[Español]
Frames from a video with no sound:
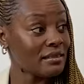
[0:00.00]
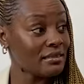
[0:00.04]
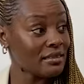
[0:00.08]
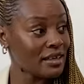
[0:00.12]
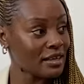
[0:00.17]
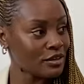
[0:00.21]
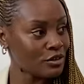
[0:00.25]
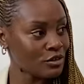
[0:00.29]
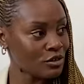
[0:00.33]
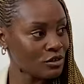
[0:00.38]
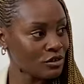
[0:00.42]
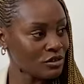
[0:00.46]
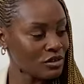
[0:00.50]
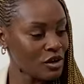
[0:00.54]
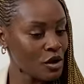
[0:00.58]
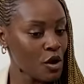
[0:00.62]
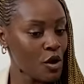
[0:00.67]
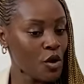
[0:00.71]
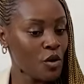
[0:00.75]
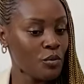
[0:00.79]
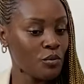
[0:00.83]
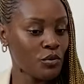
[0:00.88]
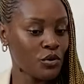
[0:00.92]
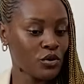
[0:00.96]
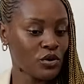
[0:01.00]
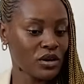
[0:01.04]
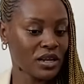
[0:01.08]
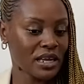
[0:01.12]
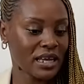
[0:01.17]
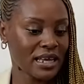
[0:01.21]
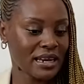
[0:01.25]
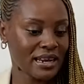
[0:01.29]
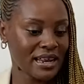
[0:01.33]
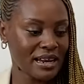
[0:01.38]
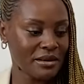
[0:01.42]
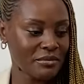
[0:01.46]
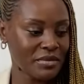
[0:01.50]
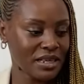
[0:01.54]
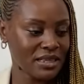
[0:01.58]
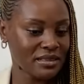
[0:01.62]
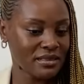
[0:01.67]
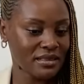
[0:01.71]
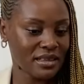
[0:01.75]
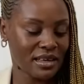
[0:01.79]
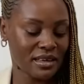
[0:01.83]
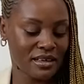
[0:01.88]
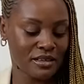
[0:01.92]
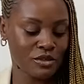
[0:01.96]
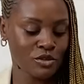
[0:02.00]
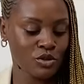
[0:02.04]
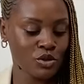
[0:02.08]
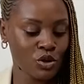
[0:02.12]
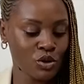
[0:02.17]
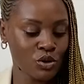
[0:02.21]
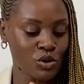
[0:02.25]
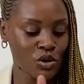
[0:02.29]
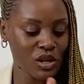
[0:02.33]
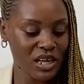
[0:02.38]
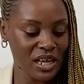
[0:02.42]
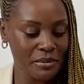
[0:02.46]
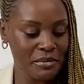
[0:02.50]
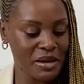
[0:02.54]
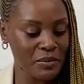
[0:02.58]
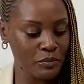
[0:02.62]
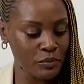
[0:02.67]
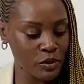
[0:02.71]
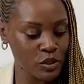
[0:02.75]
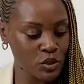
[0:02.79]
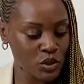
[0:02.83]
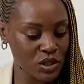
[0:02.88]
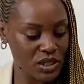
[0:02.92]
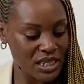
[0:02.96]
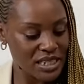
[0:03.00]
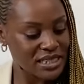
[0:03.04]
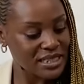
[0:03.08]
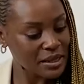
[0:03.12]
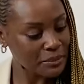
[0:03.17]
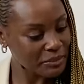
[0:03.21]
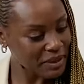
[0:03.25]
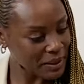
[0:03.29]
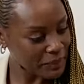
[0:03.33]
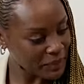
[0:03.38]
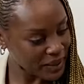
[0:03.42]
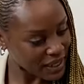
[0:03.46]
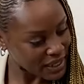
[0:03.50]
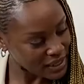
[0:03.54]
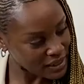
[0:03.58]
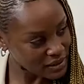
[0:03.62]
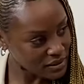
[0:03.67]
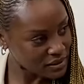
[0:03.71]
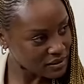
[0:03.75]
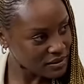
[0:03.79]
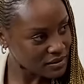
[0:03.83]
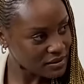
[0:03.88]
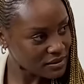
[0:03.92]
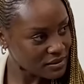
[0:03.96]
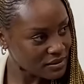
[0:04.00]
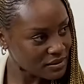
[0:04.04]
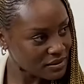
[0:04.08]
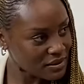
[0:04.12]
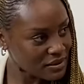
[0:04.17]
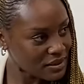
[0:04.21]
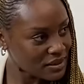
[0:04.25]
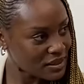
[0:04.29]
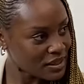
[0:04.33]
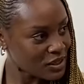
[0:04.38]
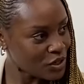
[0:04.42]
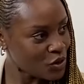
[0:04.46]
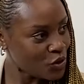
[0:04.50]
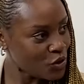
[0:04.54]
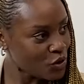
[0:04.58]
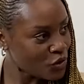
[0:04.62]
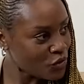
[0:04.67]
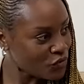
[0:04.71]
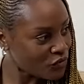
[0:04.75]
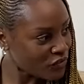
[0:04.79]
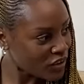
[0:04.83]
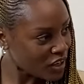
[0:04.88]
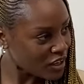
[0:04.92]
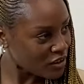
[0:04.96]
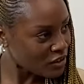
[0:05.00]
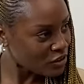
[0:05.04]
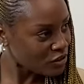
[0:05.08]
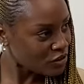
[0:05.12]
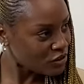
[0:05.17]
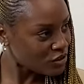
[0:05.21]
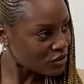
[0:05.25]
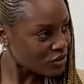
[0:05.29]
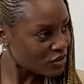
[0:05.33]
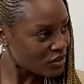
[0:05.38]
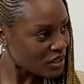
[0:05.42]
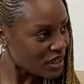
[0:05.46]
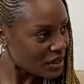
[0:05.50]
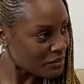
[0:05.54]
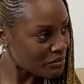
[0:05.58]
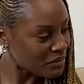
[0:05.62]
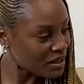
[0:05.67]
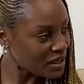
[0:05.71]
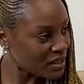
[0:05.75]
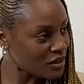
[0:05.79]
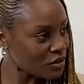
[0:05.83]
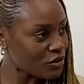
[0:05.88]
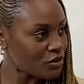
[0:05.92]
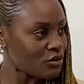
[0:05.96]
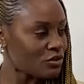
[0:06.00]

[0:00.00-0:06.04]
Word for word: está diciendo, porque realmente todo lo que me ha puesto en este papel lo veo en